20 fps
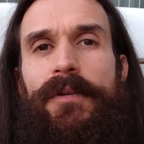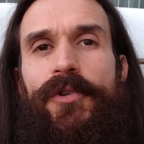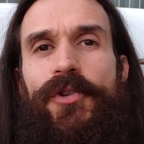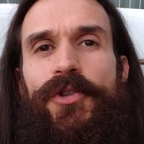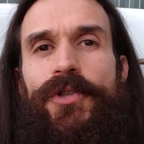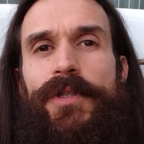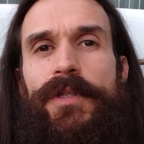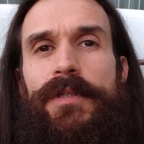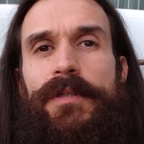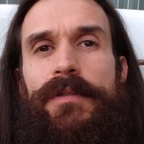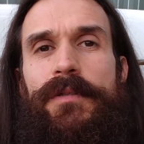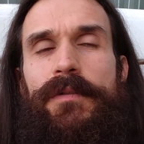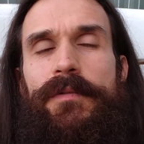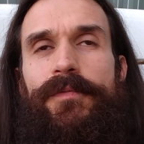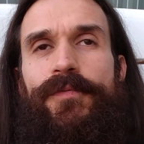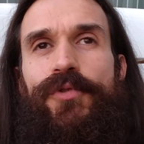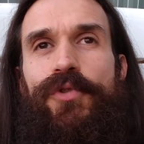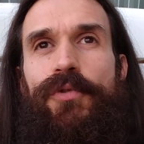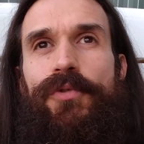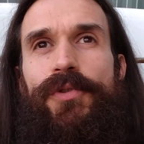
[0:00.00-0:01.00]
Жизнь
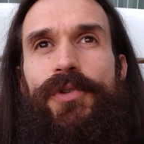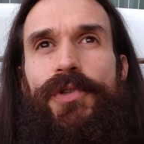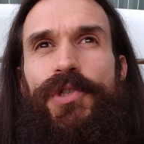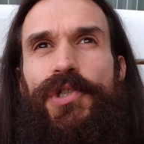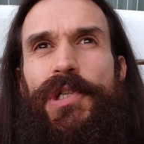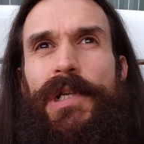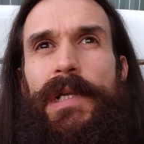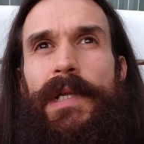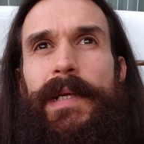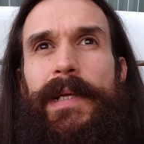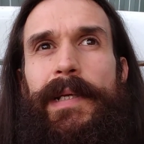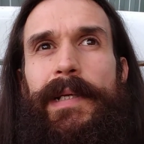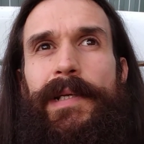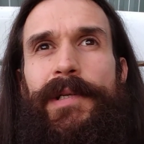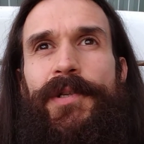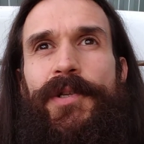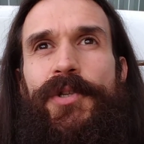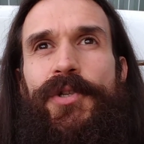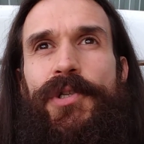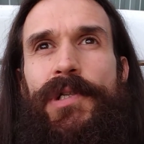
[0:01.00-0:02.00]
все тяжелее и
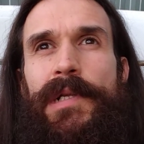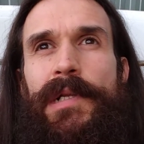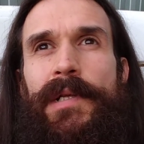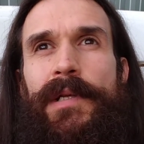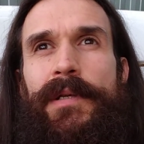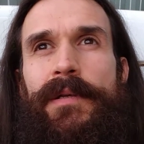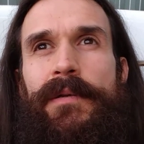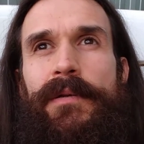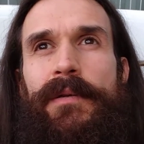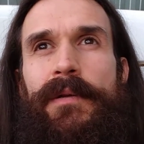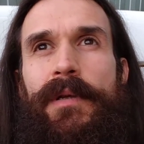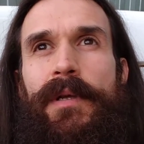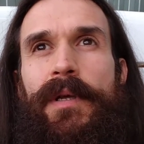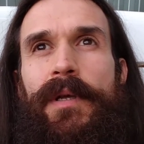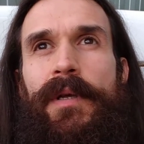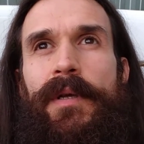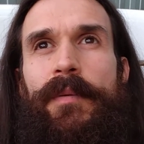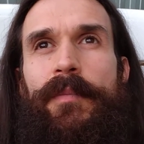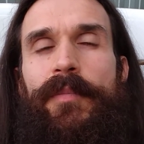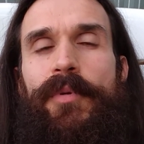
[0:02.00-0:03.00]
тяжелее.
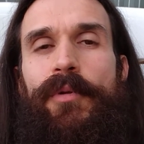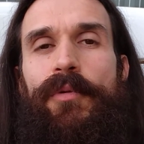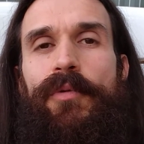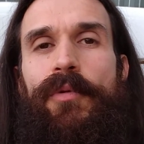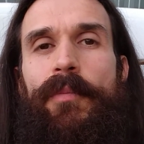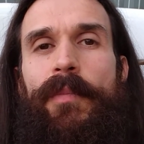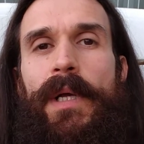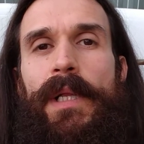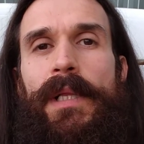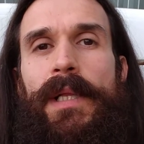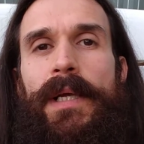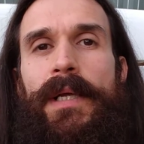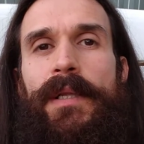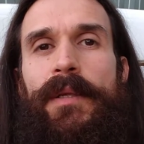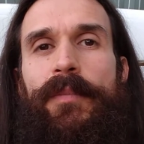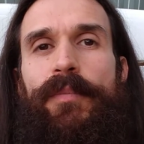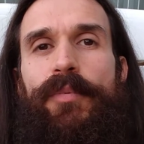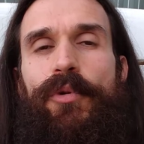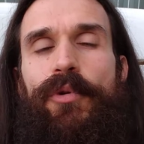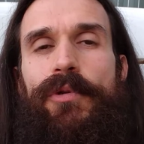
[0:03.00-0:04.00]
Притом она
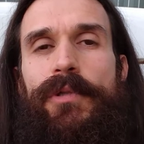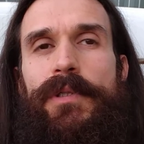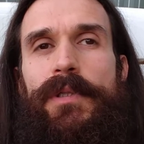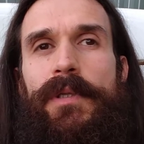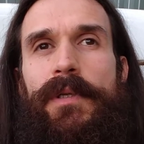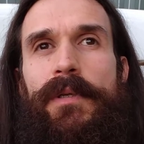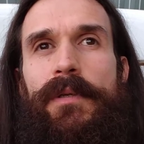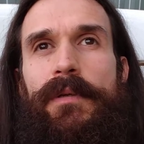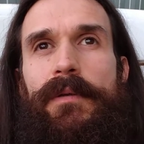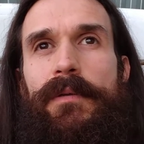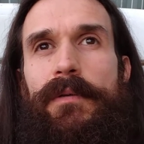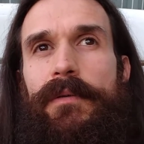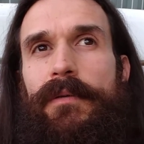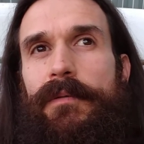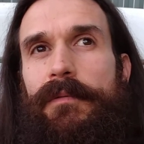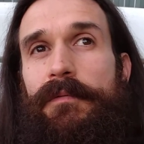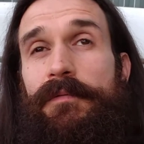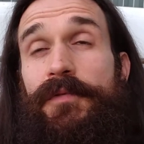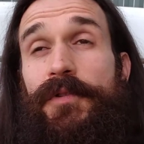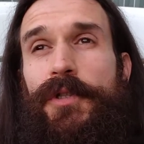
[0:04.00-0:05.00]
не просто
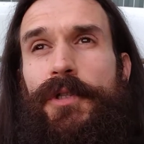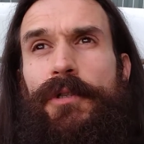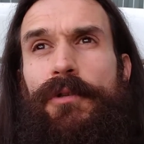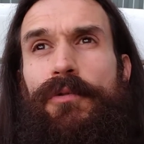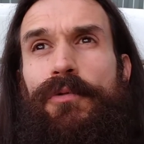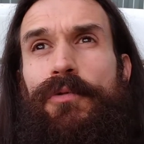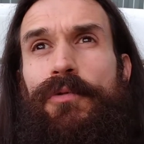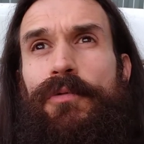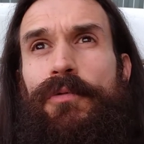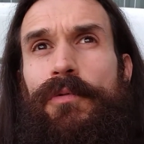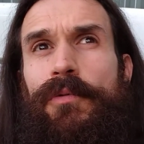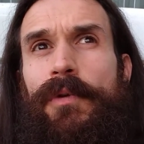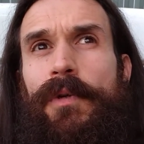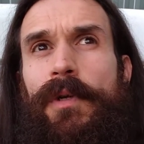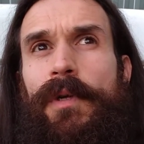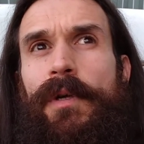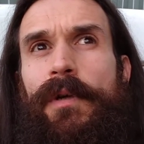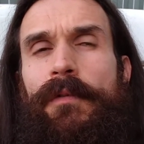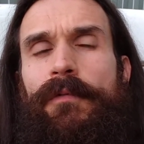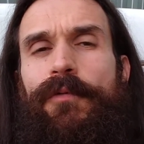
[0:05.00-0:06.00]
в силу
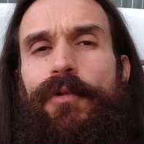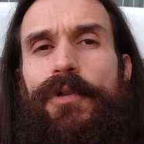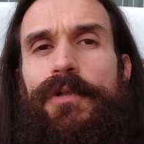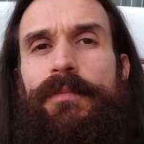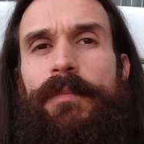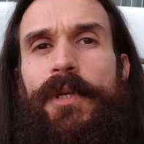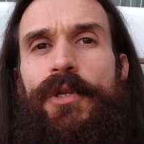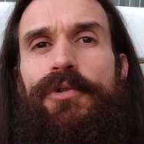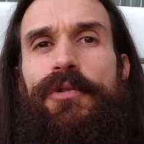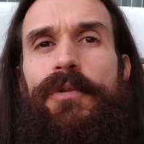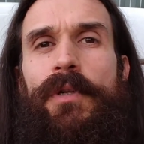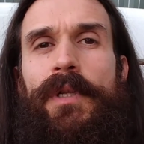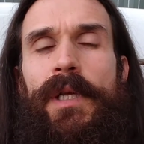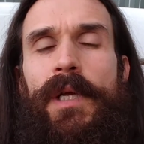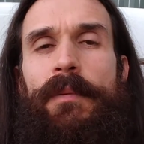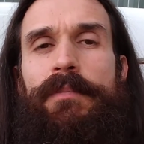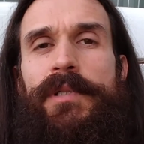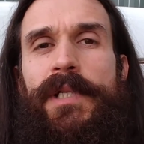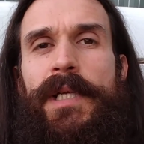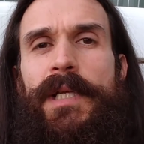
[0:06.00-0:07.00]
форс-мажорных
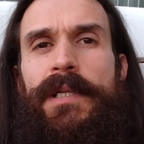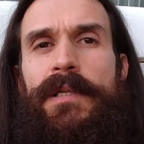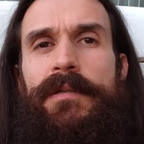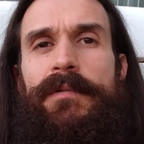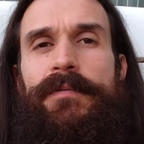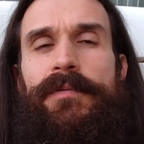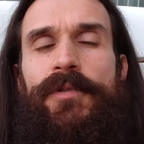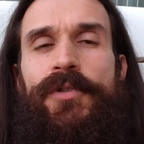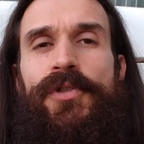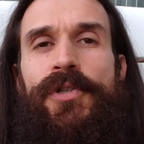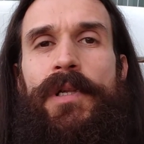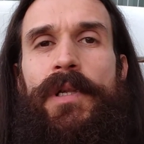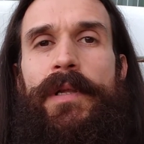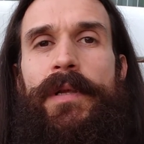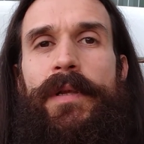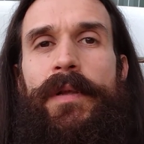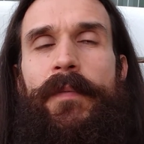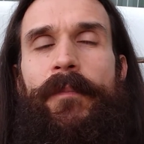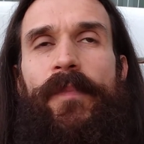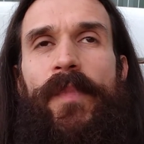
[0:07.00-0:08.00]
обстоятельств
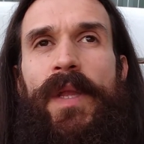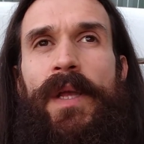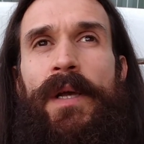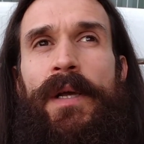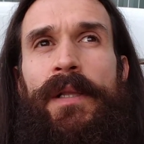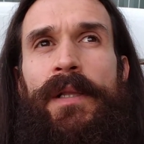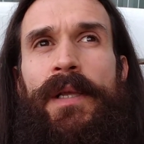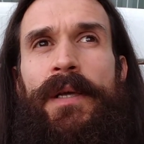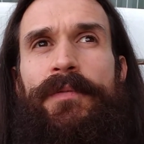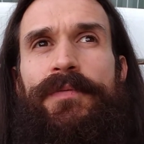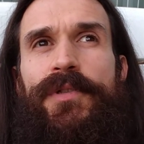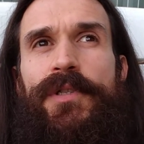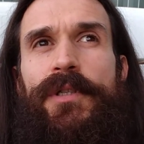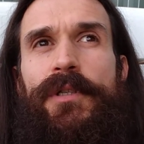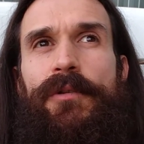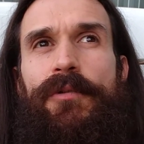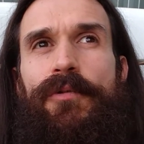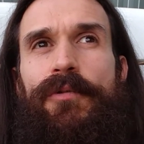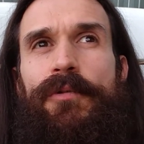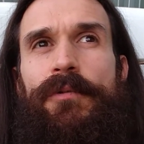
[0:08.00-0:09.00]
тяжелее, а она в
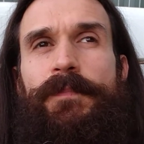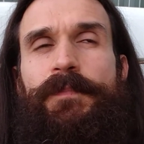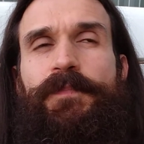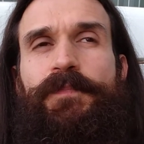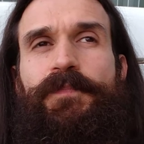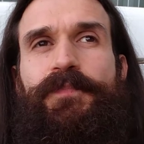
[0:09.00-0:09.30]
силу